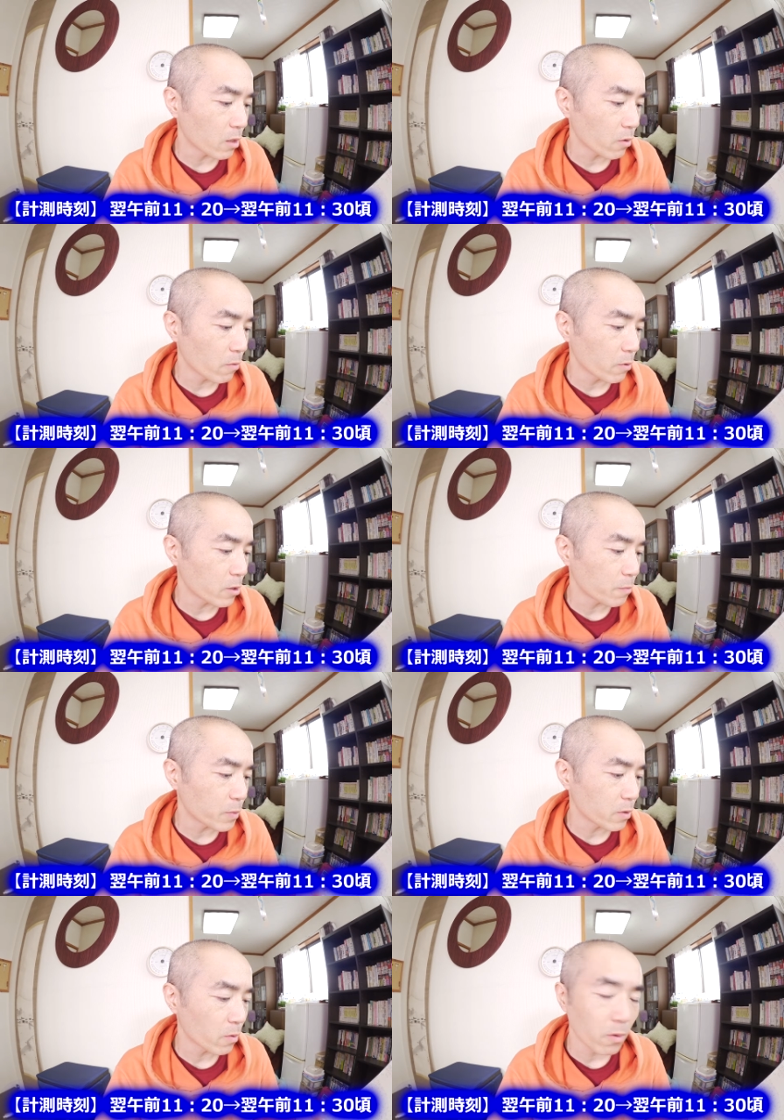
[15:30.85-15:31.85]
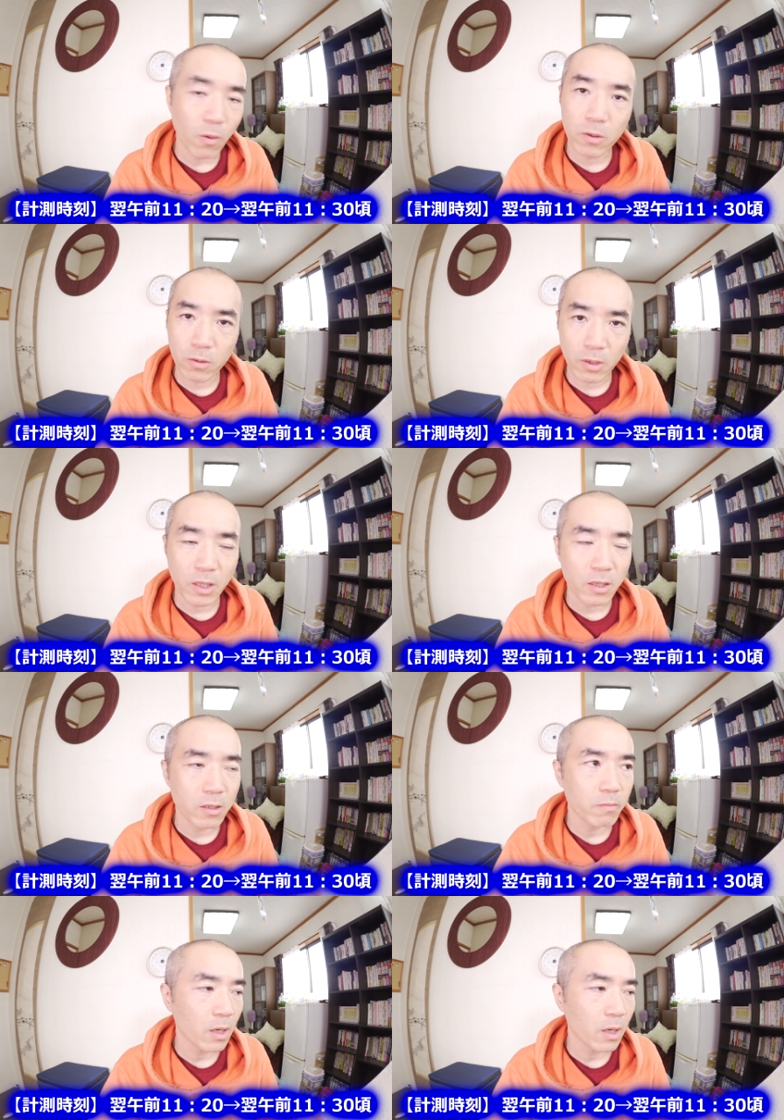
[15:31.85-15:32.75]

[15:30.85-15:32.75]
昨日よりも10分ほど遅いです。